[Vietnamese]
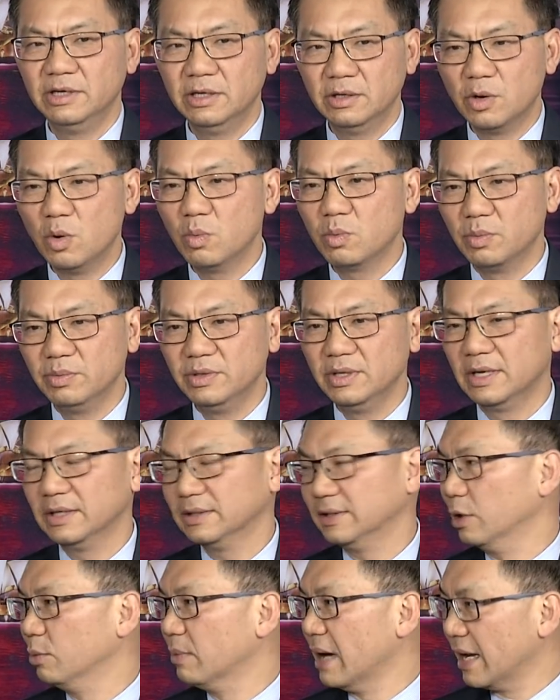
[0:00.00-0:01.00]
nước úc cũng như
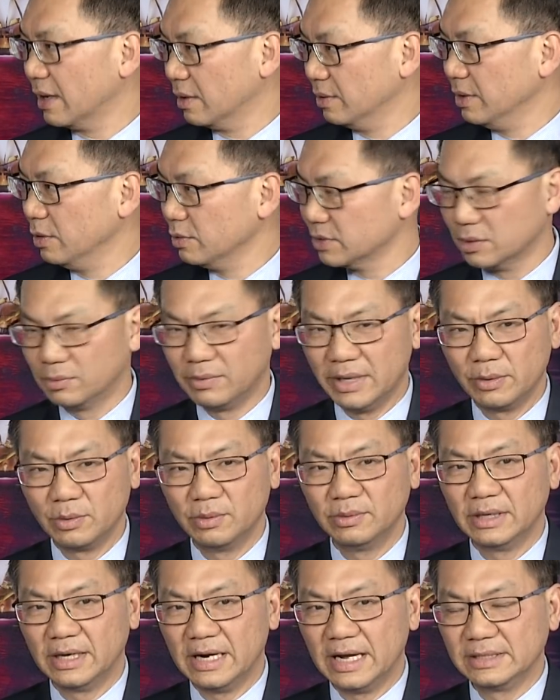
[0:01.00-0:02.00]
cái tiểu bang của New South Wales
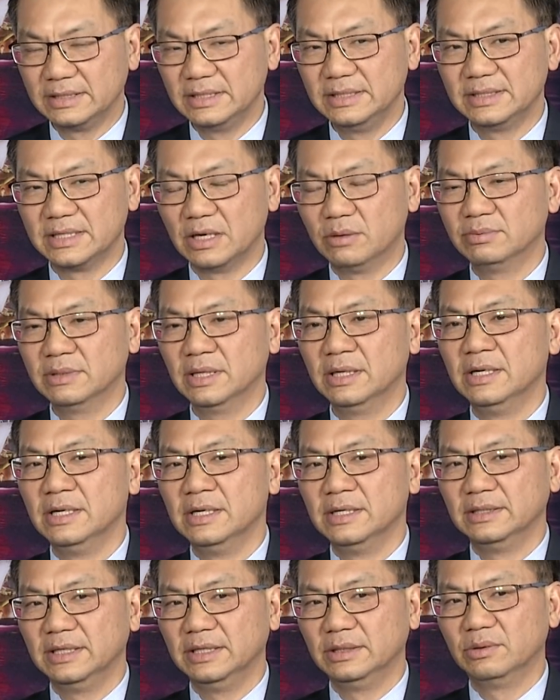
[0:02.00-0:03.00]
chúng ta đang sinh sống đó
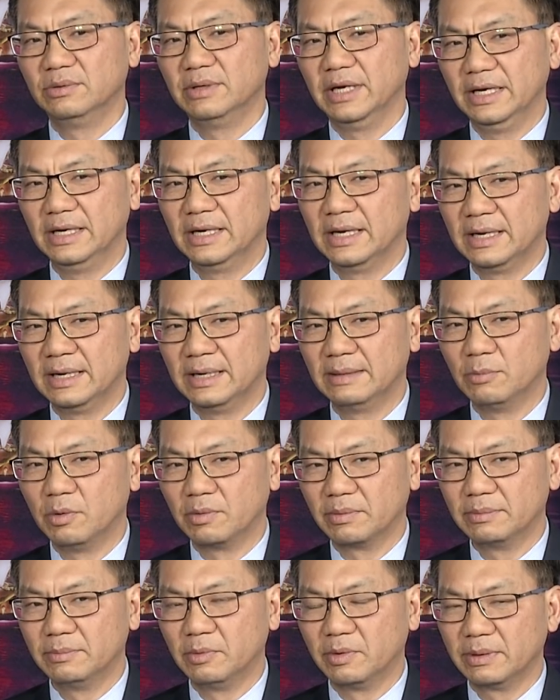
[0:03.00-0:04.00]
thì tôi nghĩ là
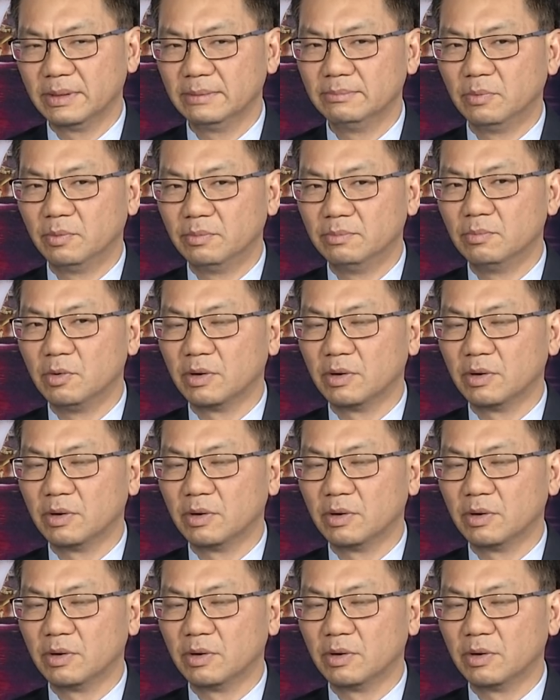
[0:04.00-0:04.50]
một một cái một,